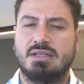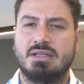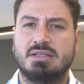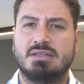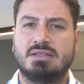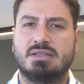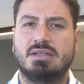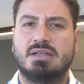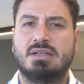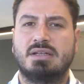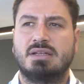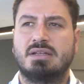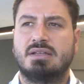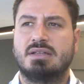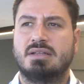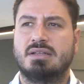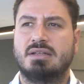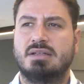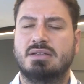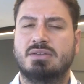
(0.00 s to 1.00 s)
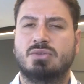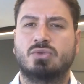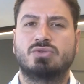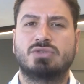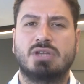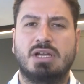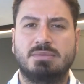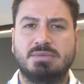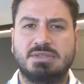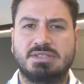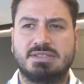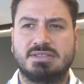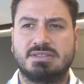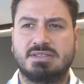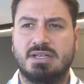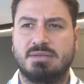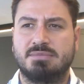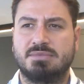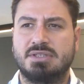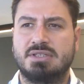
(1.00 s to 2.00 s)
alan e, güzel bir
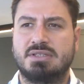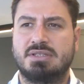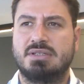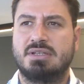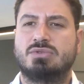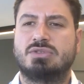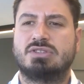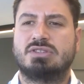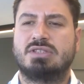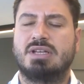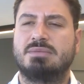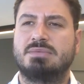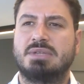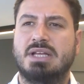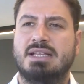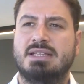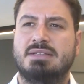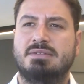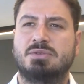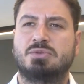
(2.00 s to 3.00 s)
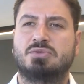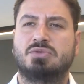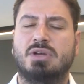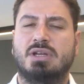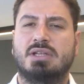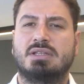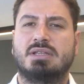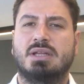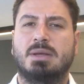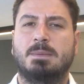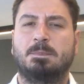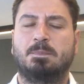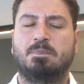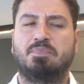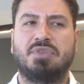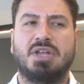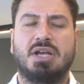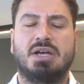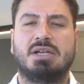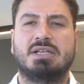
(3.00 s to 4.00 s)
sistemdir. Bu sistem geldi ve şu anda
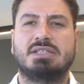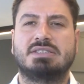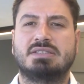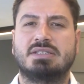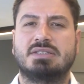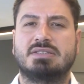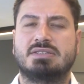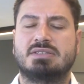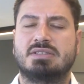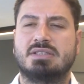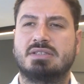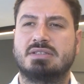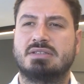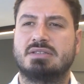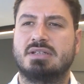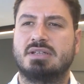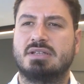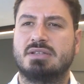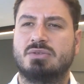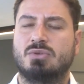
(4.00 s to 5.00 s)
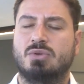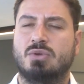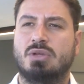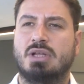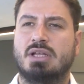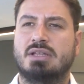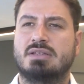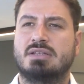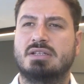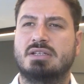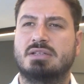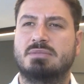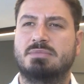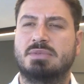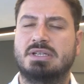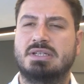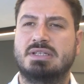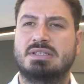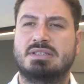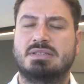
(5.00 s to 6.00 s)
araç satışlarında
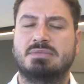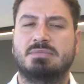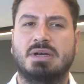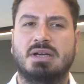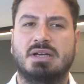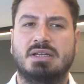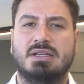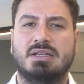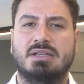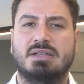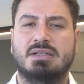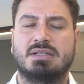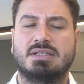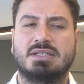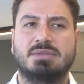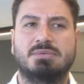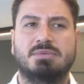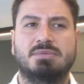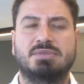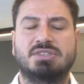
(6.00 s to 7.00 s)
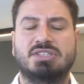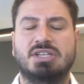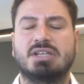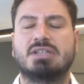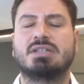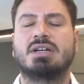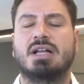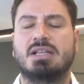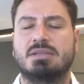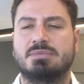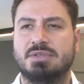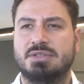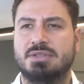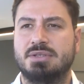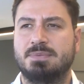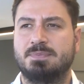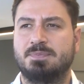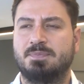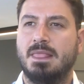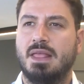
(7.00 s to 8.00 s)
dolandırılma ihtimali gibi bir şey
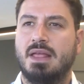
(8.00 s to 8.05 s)
kalmadı.